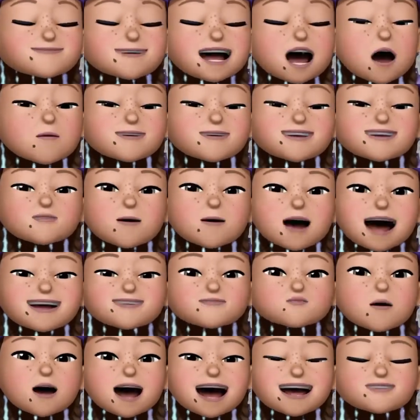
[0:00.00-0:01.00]
En la salud,
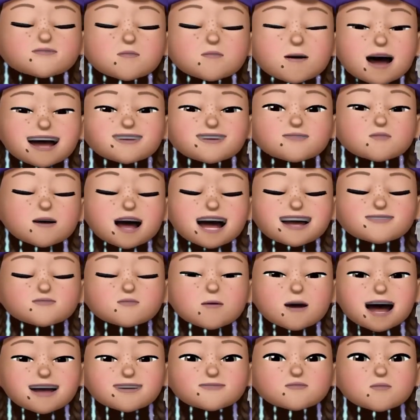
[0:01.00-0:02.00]
Será un día un
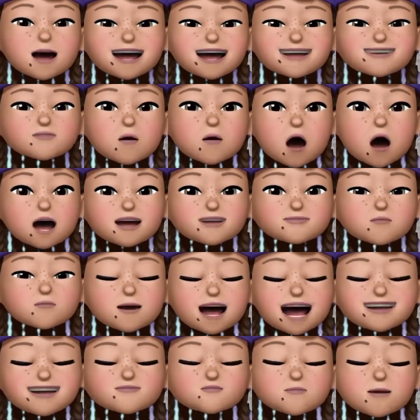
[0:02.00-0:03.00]
tanto agotador,
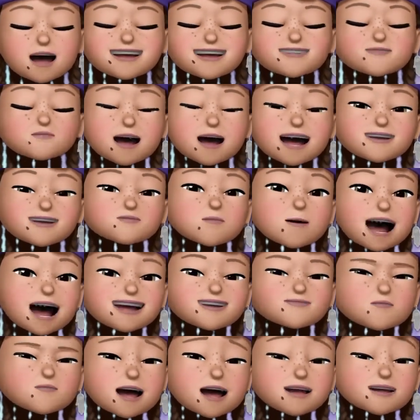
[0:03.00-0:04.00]
una posible gripe
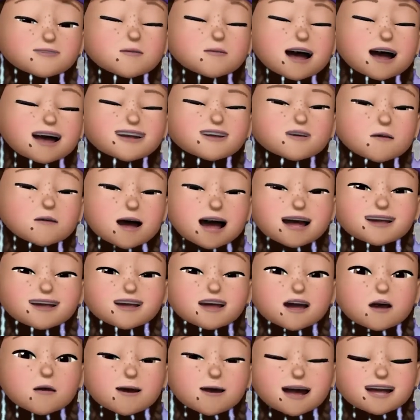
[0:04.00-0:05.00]
podría afectarte,
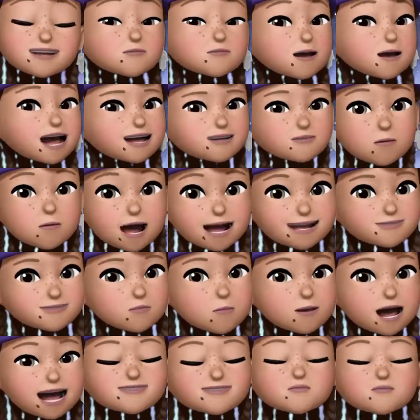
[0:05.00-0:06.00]
por lo que intenta
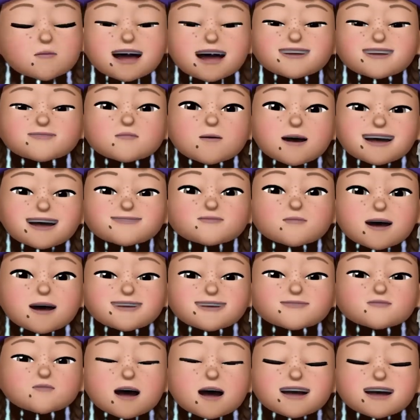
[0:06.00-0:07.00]
tomar muchas
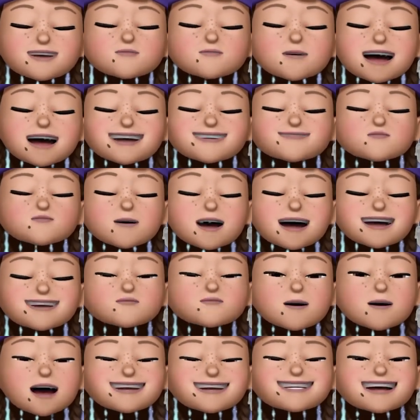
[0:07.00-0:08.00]
vitaminas antes de salir
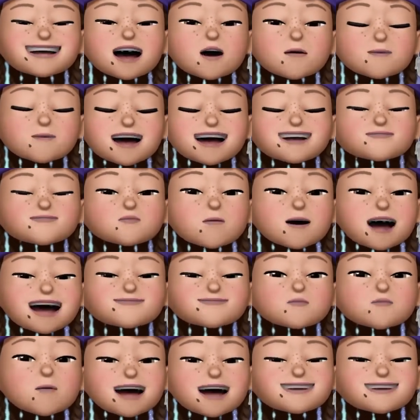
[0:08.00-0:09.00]
de casa para que tus
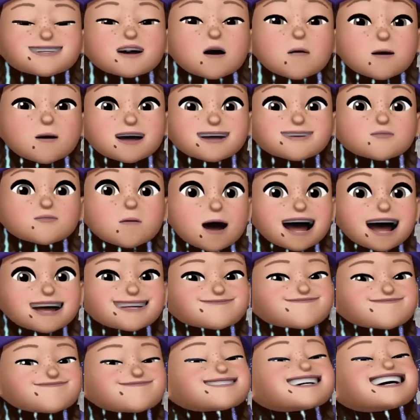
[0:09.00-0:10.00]
defensas estén bien.
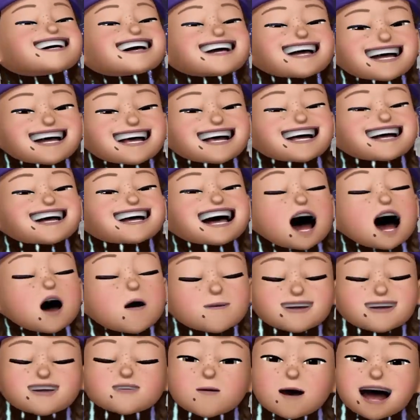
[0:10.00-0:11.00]

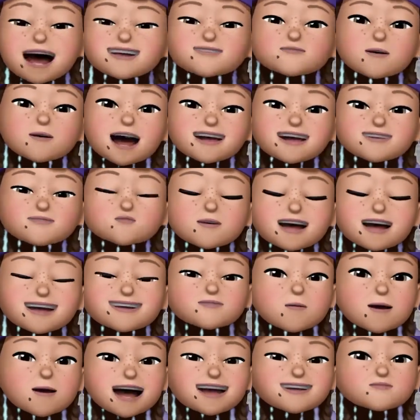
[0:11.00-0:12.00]
Tus números de la
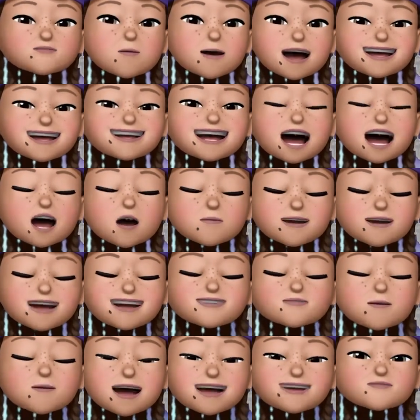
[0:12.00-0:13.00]
suerte son 20,
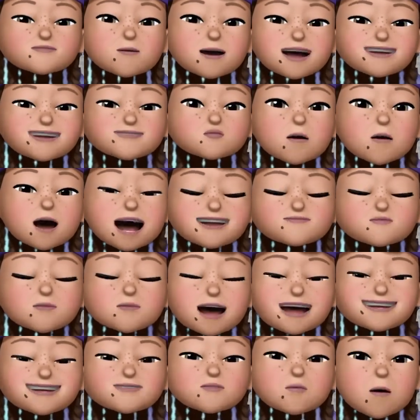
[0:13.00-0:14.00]
24,
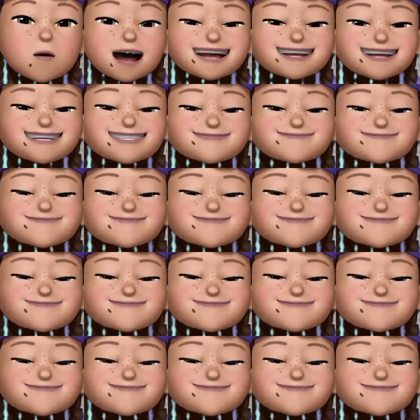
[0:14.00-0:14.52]
43.